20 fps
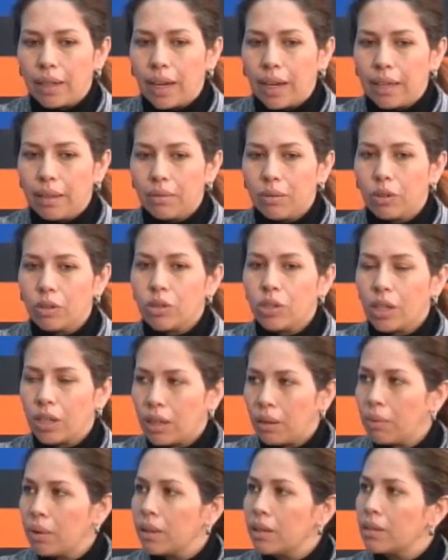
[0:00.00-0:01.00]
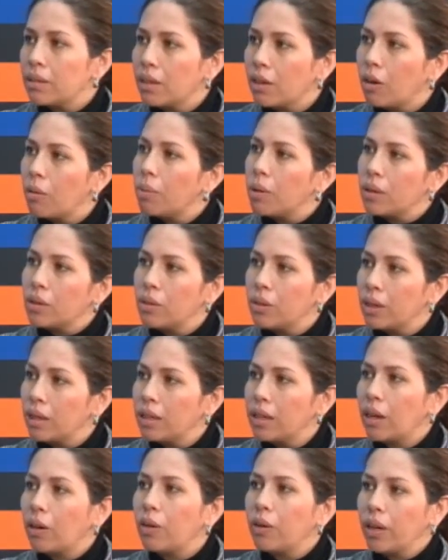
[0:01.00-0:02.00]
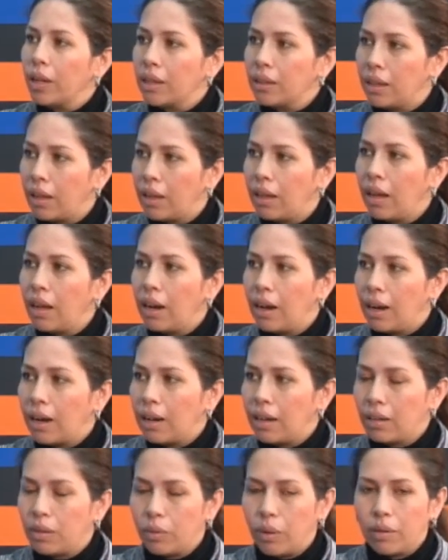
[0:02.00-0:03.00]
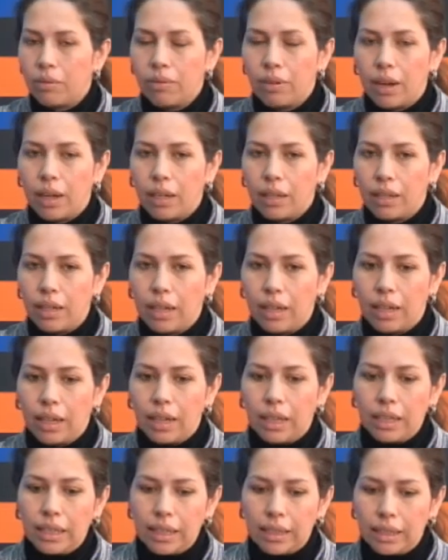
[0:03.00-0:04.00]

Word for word: que hay 225 personas ya conectadas a la red Wi-Fi de,